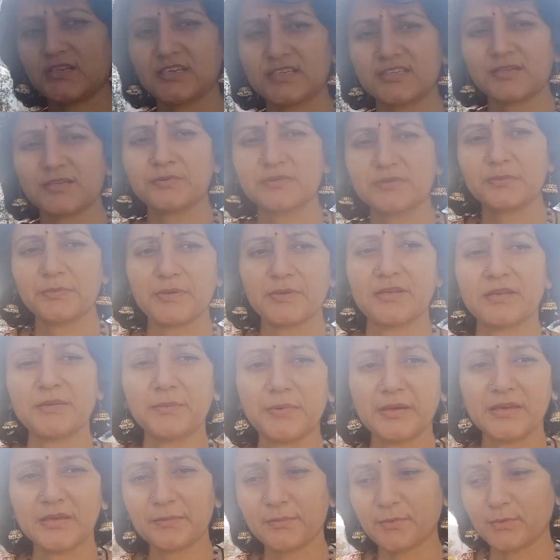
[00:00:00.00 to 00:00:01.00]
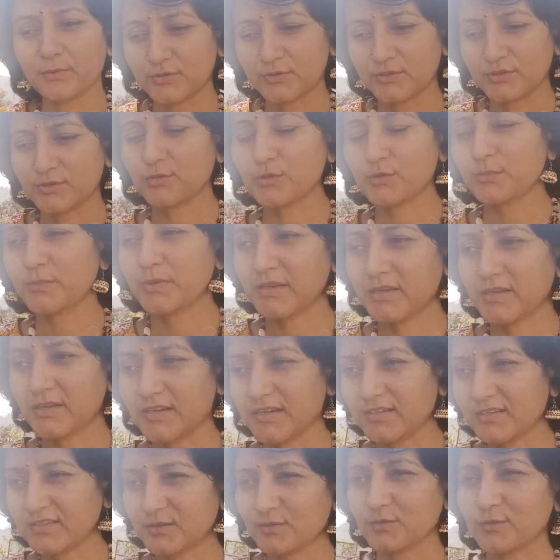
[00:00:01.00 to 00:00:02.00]
है सबसे पहले मैं ही पहुंची हूँ तो मैंने कहा
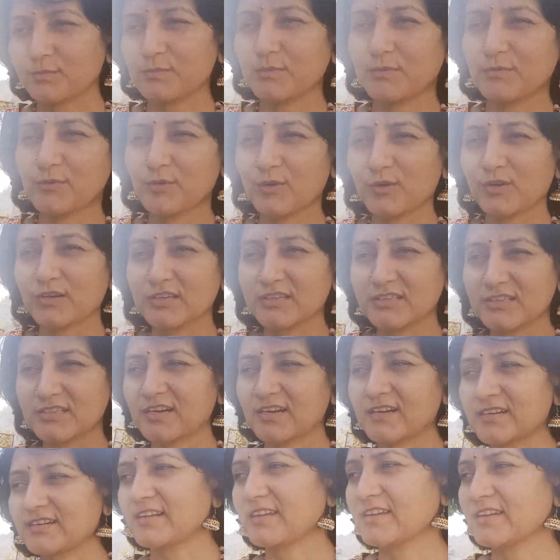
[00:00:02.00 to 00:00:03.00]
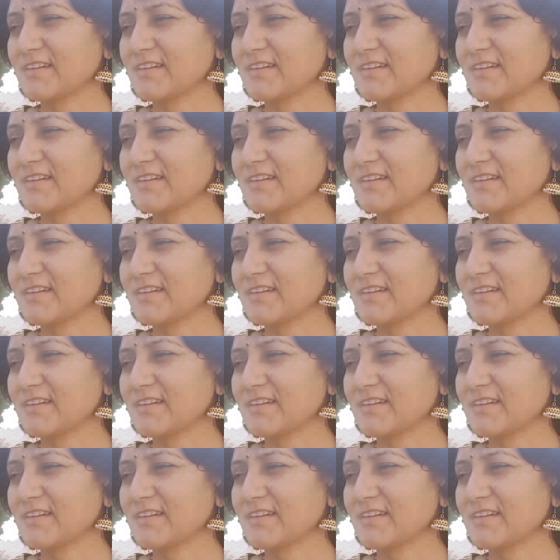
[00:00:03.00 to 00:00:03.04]
चलो अपने ब्लॉग की स्टार्टिंग